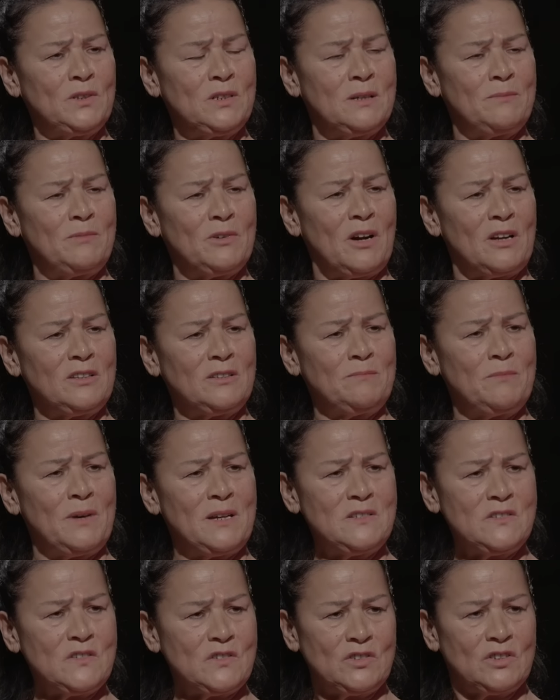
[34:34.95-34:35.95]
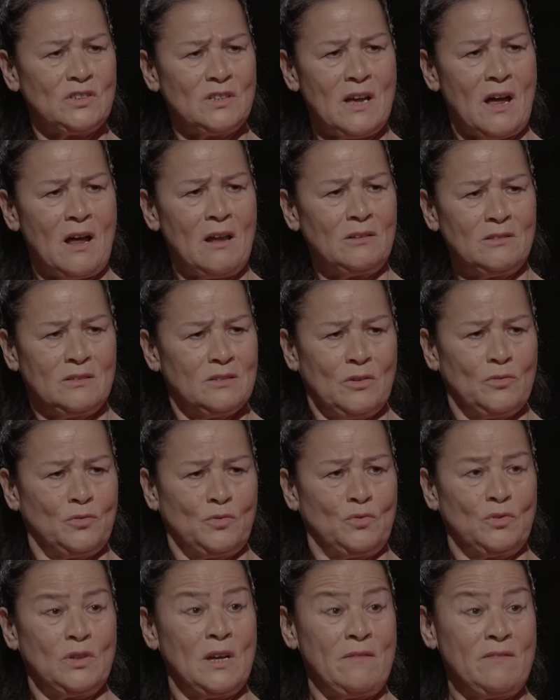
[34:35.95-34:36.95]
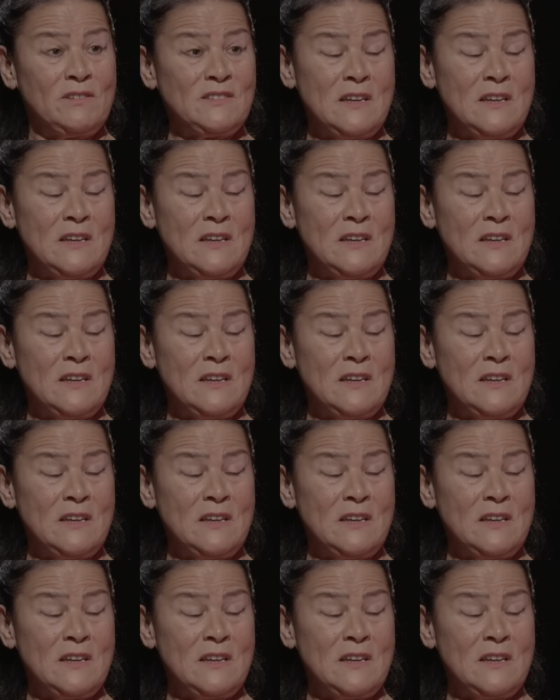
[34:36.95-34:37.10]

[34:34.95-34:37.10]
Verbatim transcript: gibi kadın beni sırtına aldı götürdü eve.